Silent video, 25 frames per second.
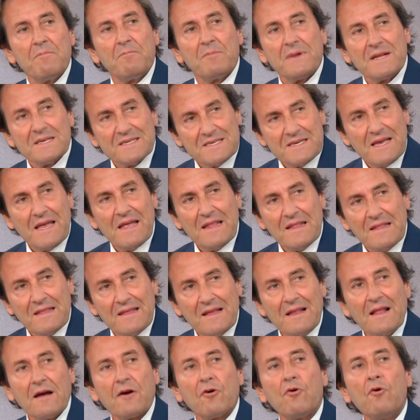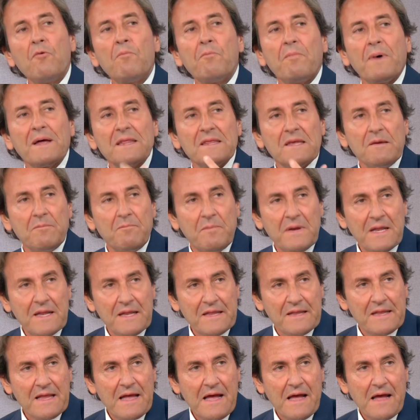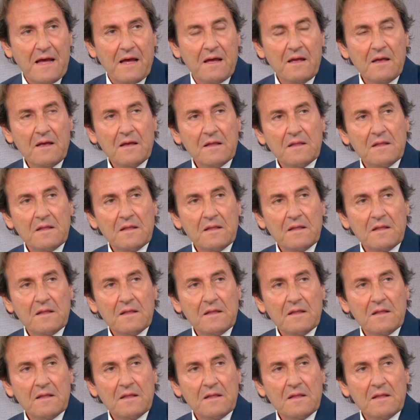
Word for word: presente la compatibilità